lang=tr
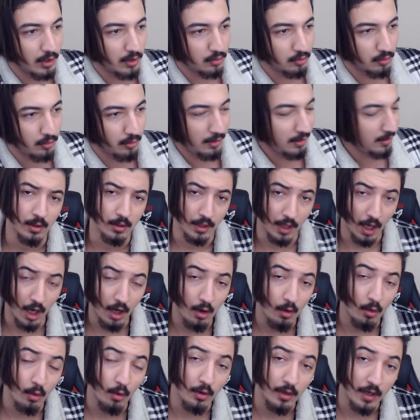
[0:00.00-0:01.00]
sonra.
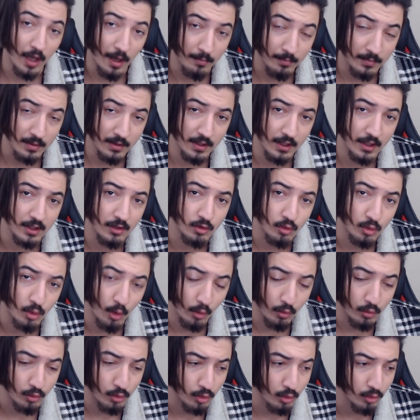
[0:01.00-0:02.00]
Ya önemli değil
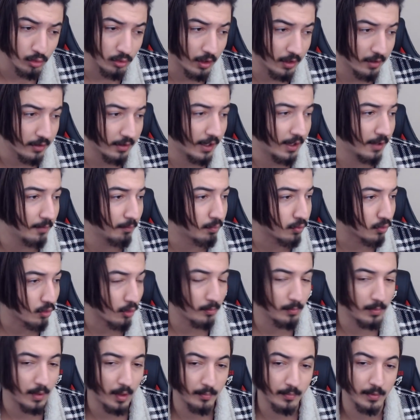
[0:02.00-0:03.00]
sövsünler yani
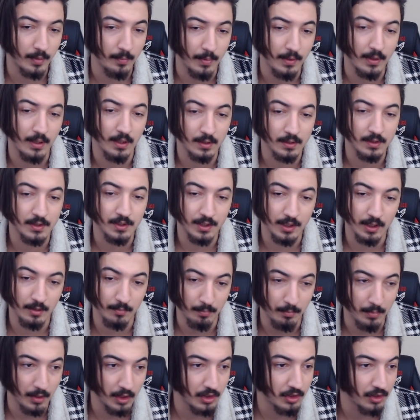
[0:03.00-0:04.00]
problem değil. Ben alışkınım
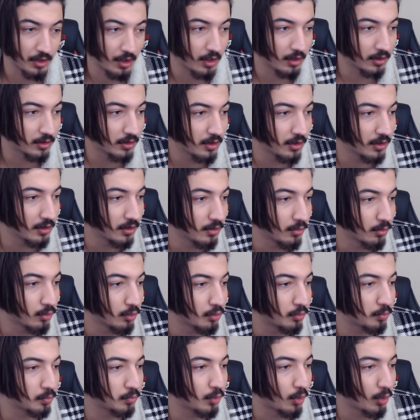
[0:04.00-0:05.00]
5-6 yıldır
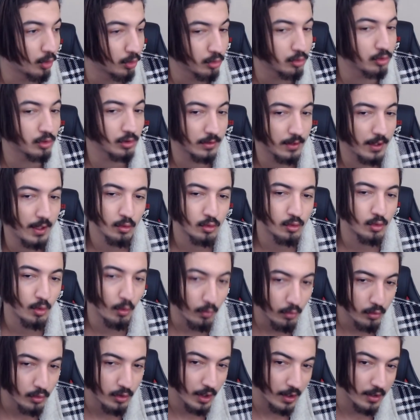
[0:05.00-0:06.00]
YouTube'da olunca
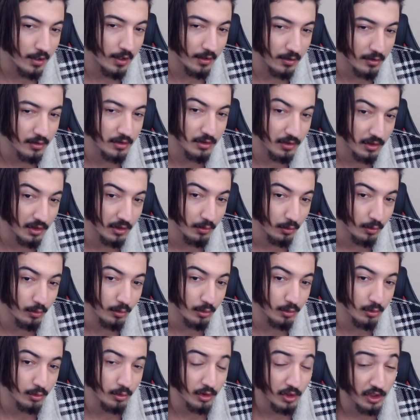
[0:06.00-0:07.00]
sövüşe de alışkınım şaşkın
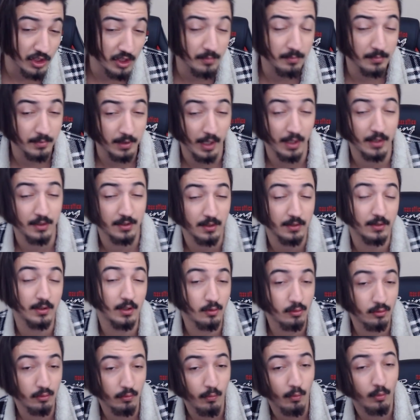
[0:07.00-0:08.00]
oluyorsun. Kim gerçekten
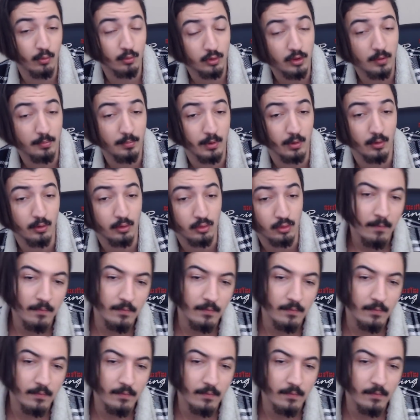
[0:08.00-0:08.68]
sövüyor onu da biliyorsun.